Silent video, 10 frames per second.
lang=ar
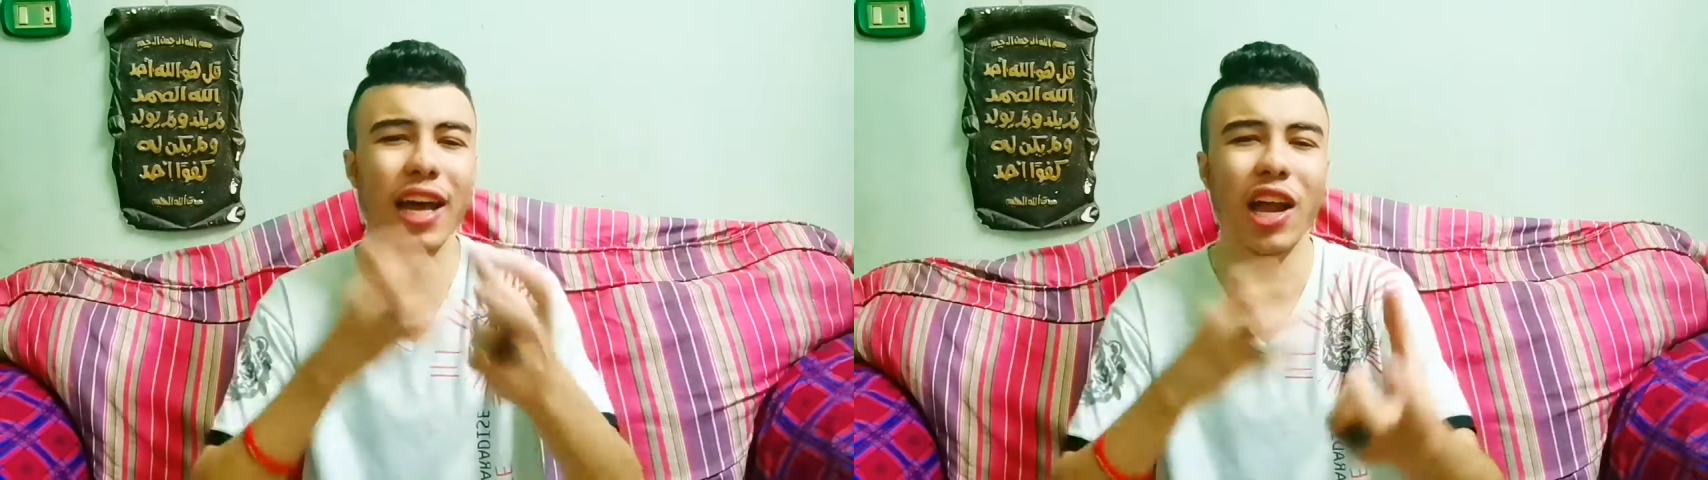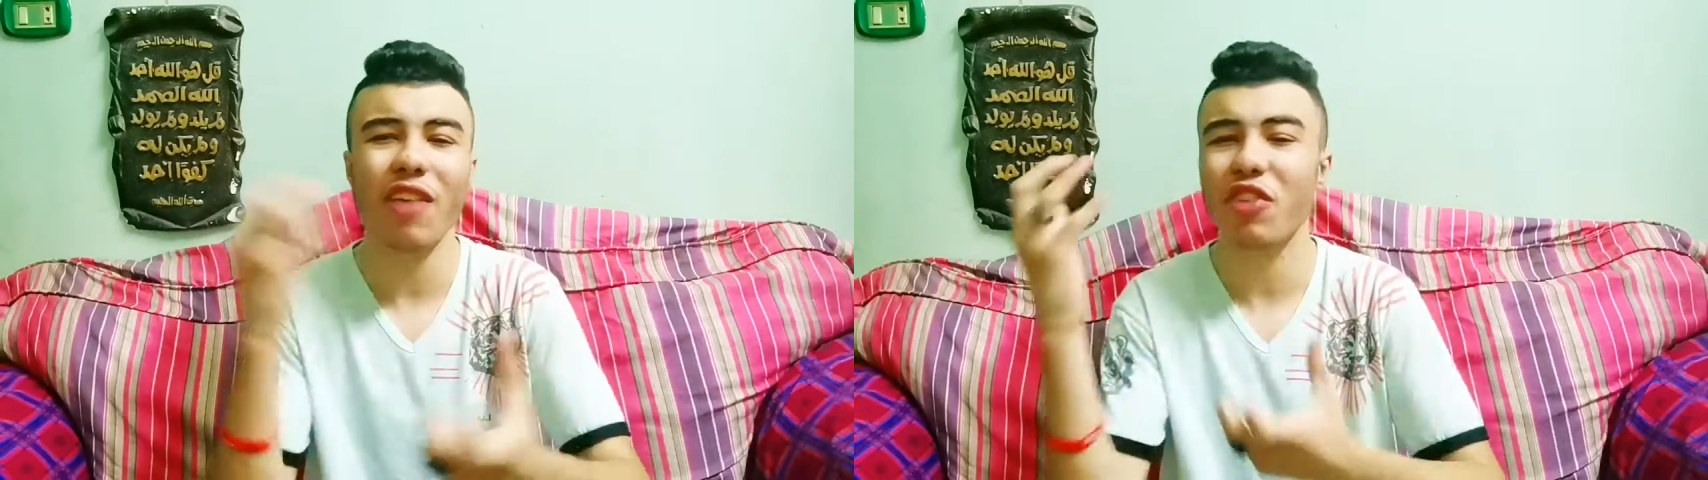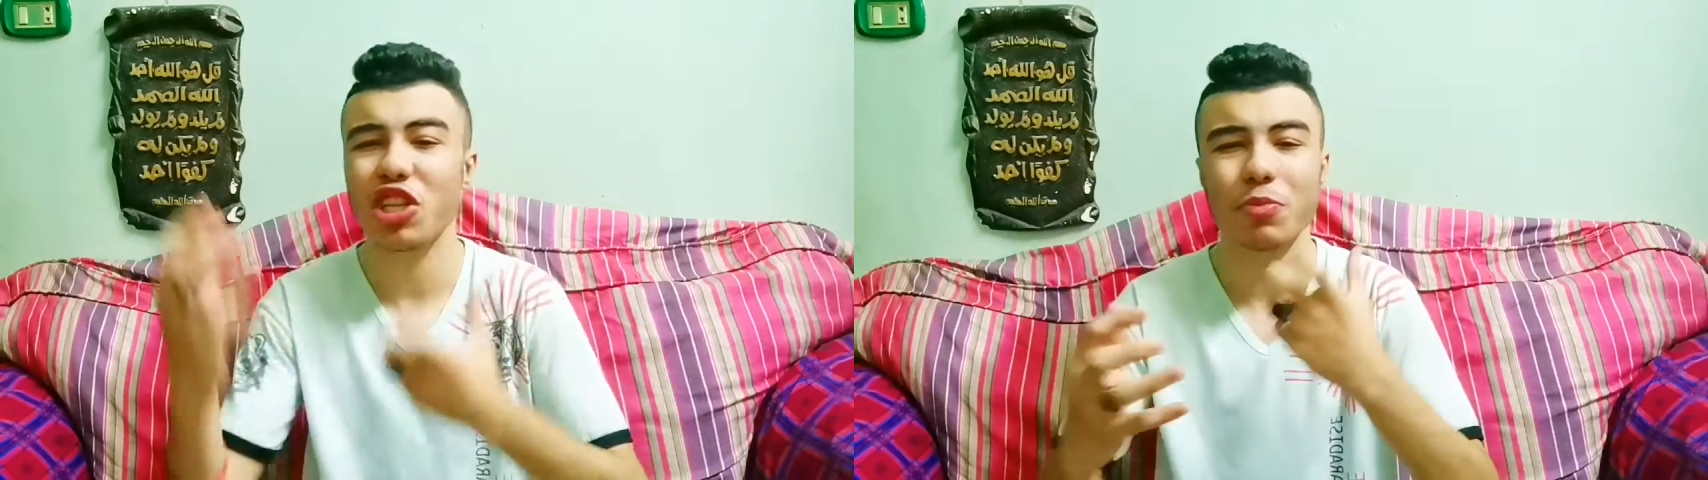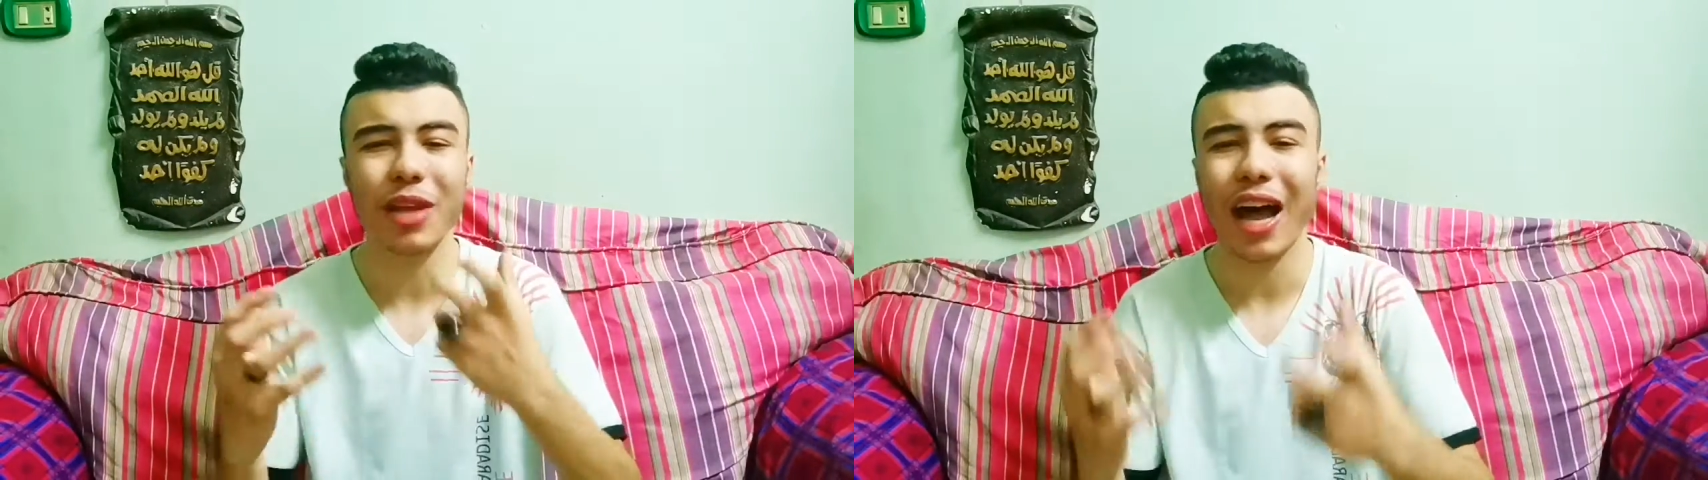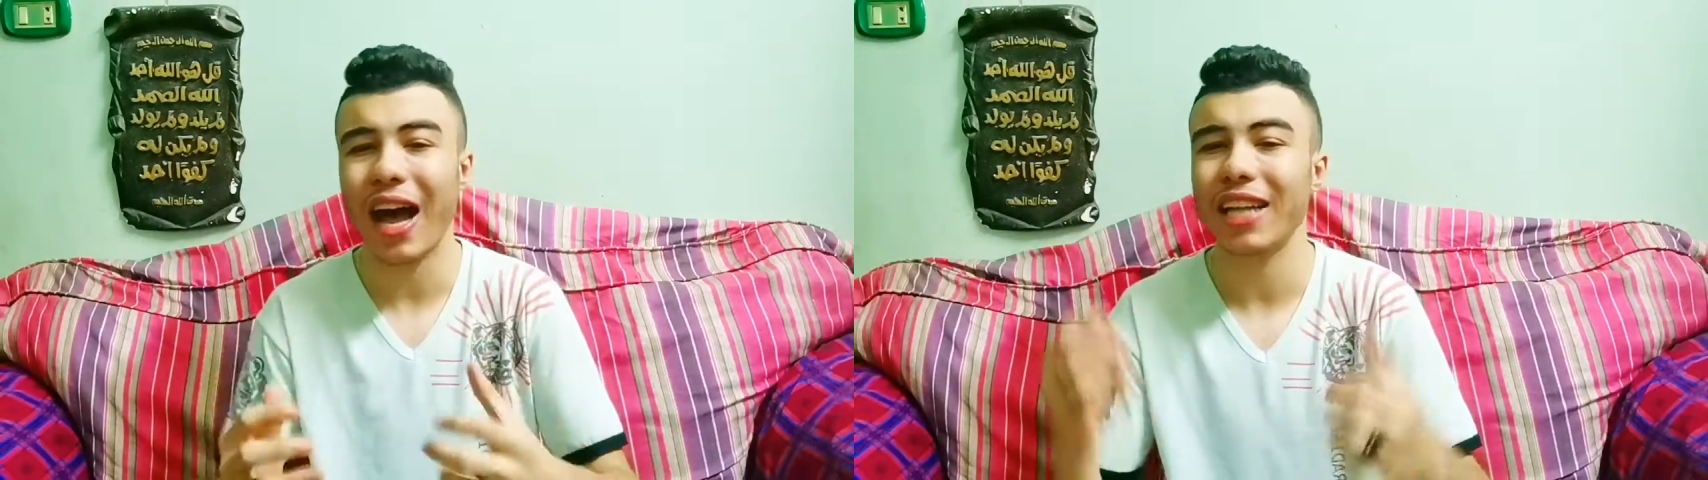كان الافرج
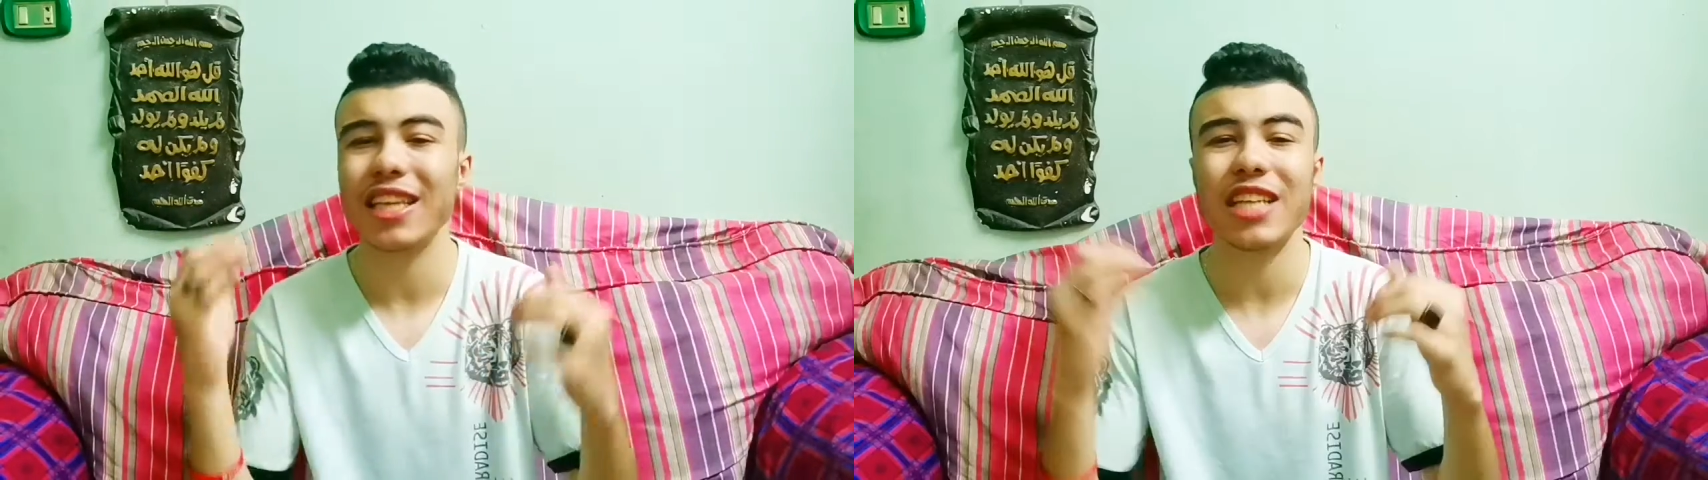بتاعها